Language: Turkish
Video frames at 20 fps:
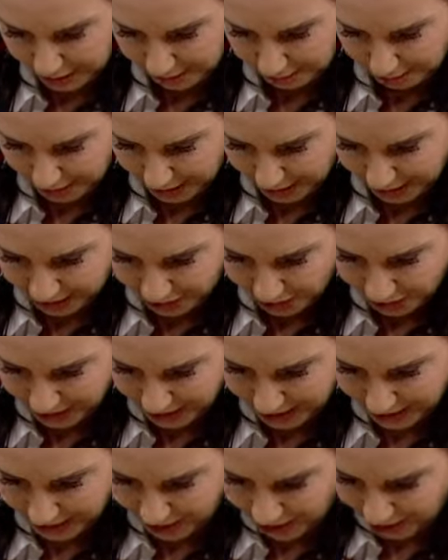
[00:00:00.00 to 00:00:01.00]

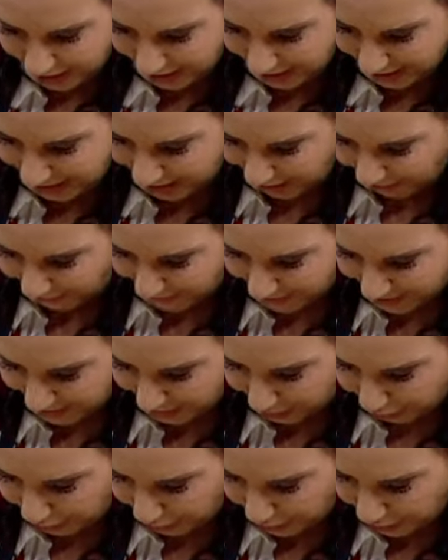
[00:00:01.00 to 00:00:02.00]
Birazcık azıcık kadayıfa
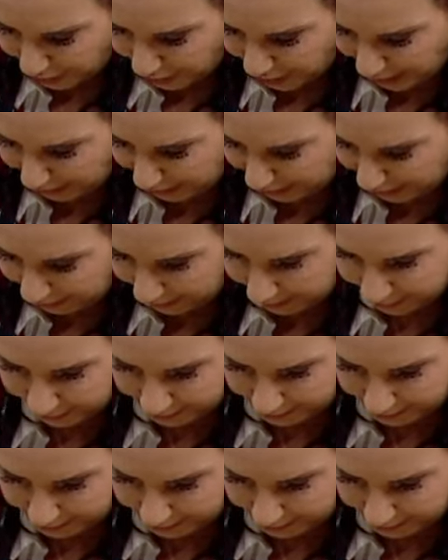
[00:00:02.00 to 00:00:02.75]
sarıyoruz öyle mi? Evet.